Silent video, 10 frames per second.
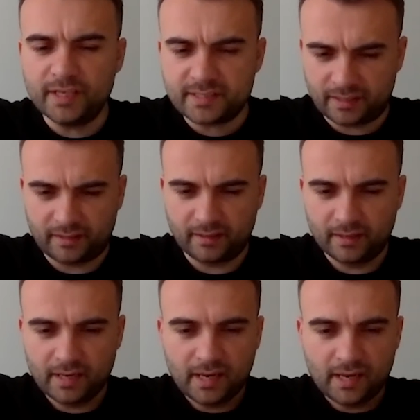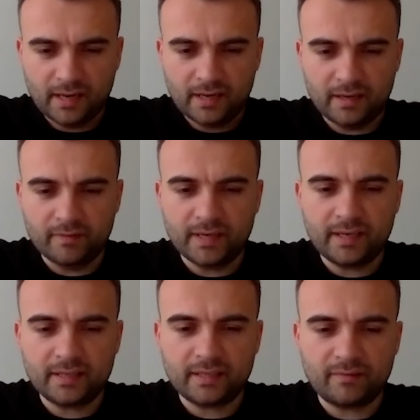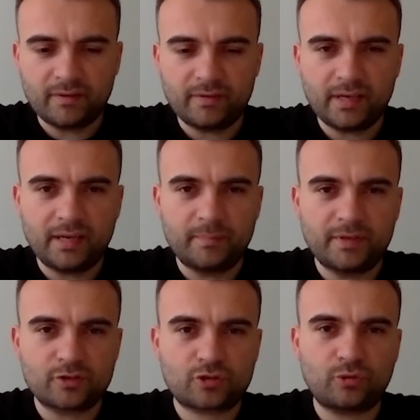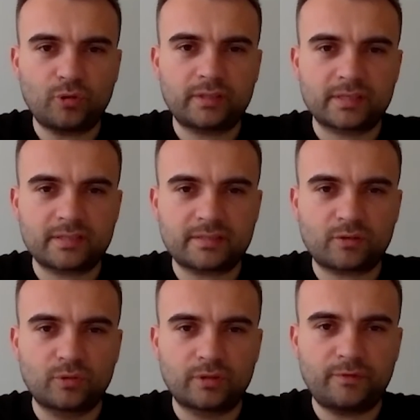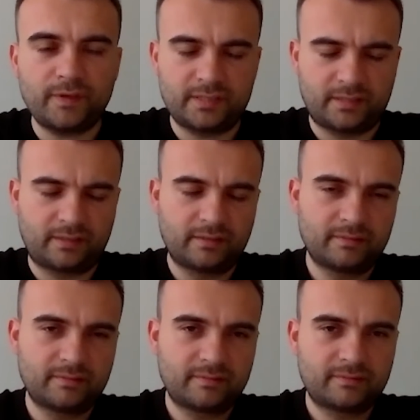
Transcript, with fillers: физики и военного времени. Что это за законы физики?